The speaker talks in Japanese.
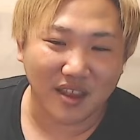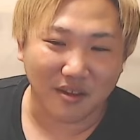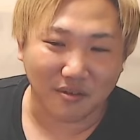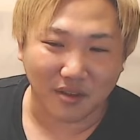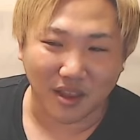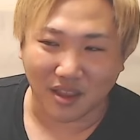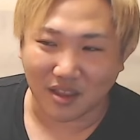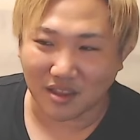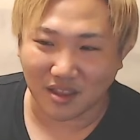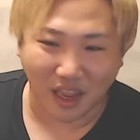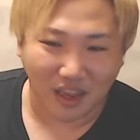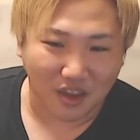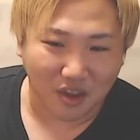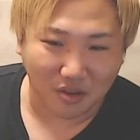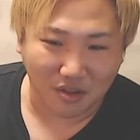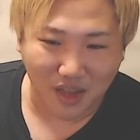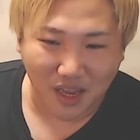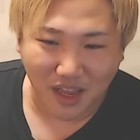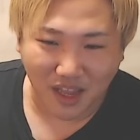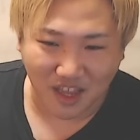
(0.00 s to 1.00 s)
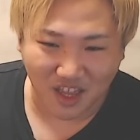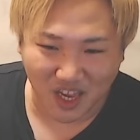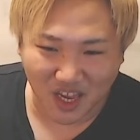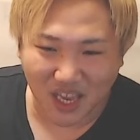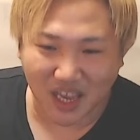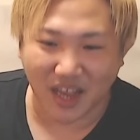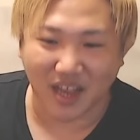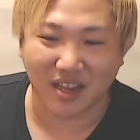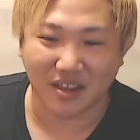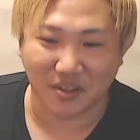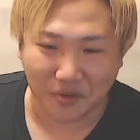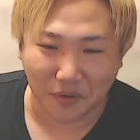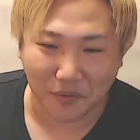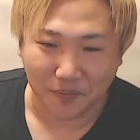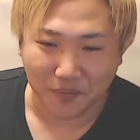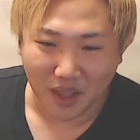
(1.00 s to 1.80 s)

よねって言ってた時期があんの。